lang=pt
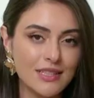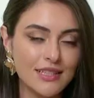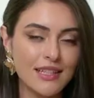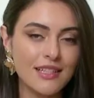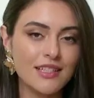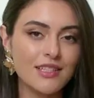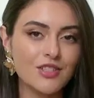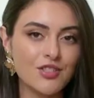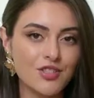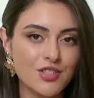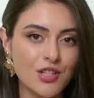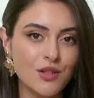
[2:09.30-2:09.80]
que a
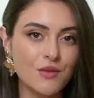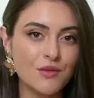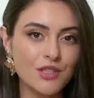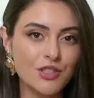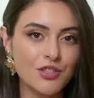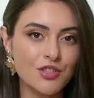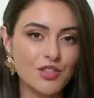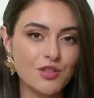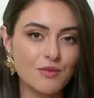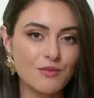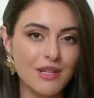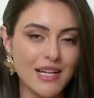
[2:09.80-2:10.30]
região
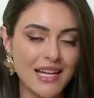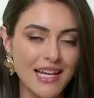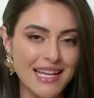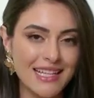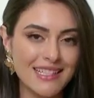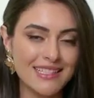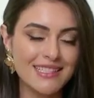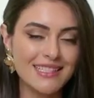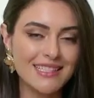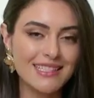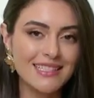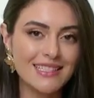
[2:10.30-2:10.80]
íntima
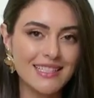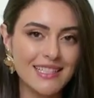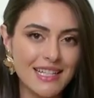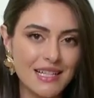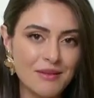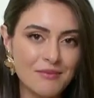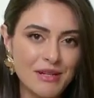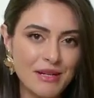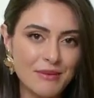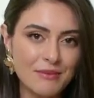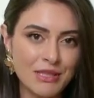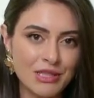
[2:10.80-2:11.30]
é
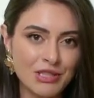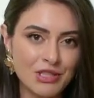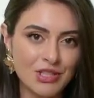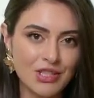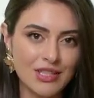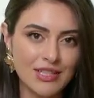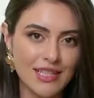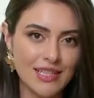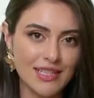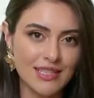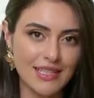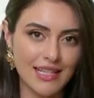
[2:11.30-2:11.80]

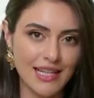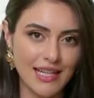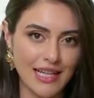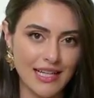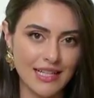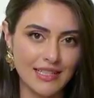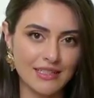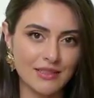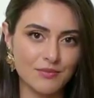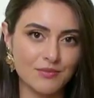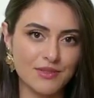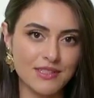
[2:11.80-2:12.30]
extremamente
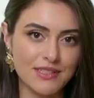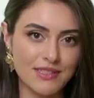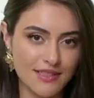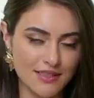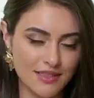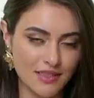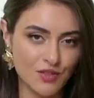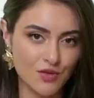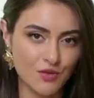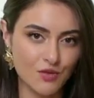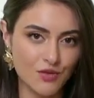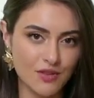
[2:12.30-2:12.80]
delicada e
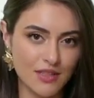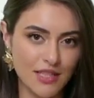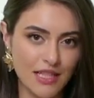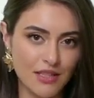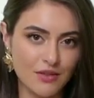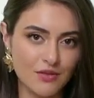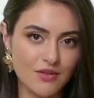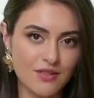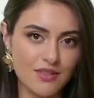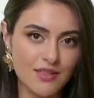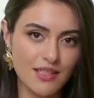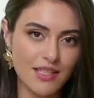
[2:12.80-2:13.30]
precisa de
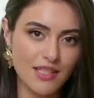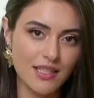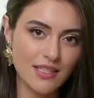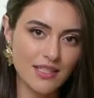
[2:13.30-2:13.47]
cuidados